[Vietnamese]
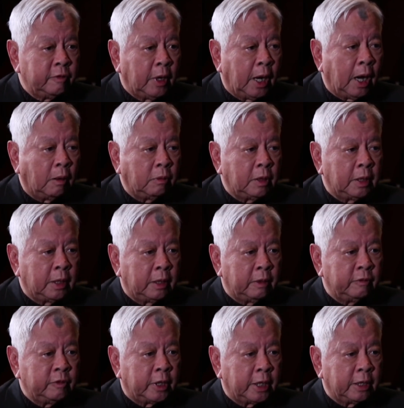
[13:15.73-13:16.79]
và học
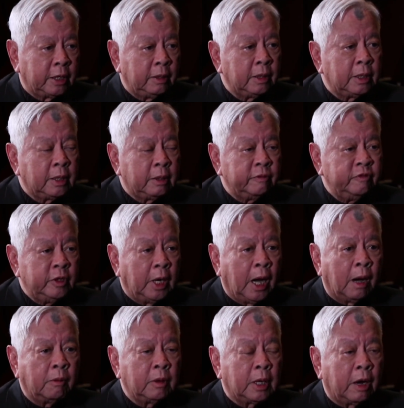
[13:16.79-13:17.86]
và vừa
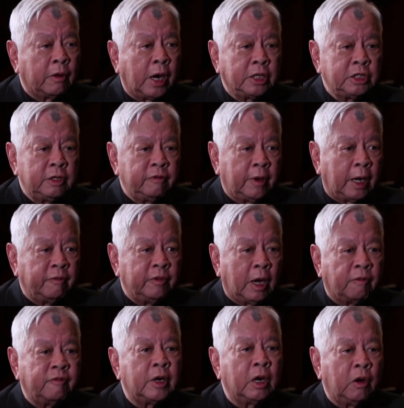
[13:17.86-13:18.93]
học cao đẳng sư phạm
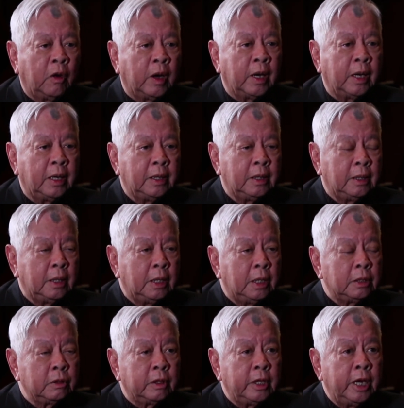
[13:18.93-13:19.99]
và học văn khoa
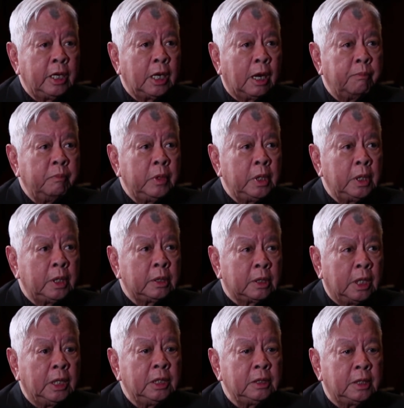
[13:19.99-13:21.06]
cho đến năm năm mươi
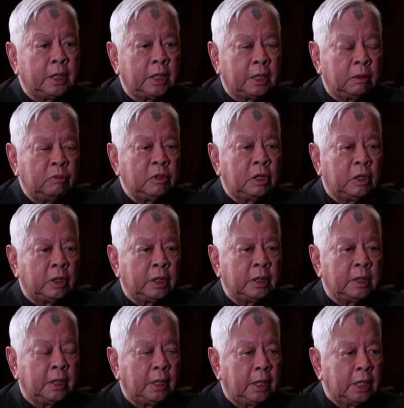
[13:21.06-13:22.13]
tư thì chúng
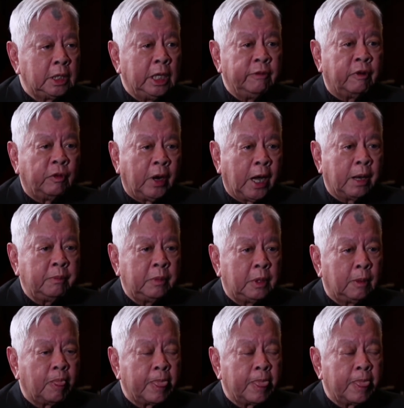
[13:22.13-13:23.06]
tôi đi vào Nam.